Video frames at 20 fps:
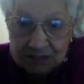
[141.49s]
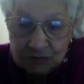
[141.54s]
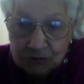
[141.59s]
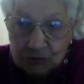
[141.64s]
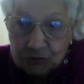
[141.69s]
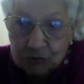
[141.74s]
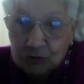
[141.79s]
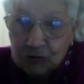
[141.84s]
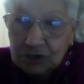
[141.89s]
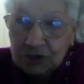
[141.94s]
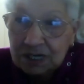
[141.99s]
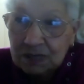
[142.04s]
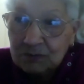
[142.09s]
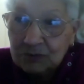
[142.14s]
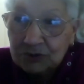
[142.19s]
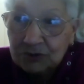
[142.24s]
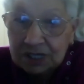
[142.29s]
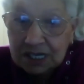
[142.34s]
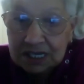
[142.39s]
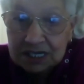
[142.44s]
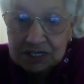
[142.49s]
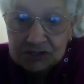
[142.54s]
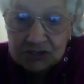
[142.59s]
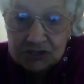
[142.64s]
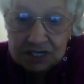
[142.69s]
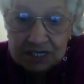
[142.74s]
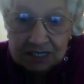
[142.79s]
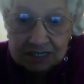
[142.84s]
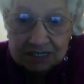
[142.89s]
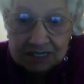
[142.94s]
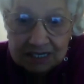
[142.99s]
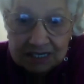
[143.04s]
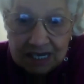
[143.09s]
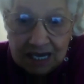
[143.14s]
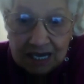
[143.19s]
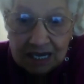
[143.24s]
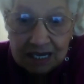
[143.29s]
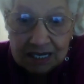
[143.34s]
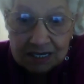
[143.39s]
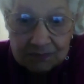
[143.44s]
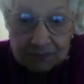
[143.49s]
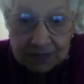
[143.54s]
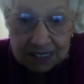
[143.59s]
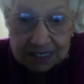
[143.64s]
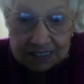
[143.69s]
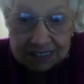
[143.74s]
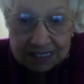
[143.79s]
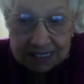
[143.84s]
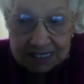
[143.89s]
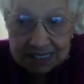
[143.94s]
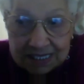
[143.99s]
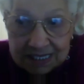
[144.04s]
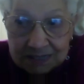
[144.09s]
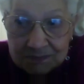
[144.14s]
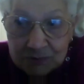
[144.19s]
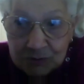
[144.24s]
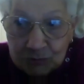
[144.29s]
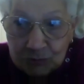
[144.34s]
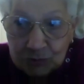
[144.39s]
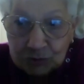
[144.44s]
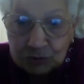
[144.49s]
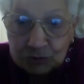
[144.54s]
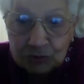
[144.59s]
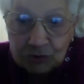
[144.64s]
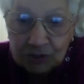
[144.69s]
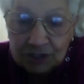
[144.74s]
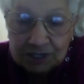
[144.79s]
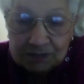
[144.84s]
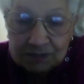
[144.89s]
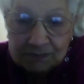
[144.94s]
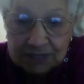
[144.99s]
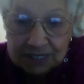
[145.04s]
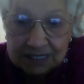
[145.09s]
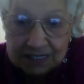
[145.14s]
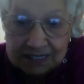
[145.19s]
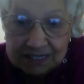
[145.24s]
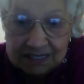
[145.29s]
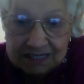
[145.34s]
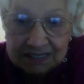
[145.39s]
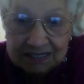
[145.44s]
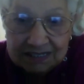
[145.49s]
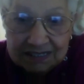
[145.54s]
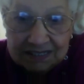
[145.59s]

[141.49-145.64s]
وكنا مندهشين اربع ايام وتروح البيت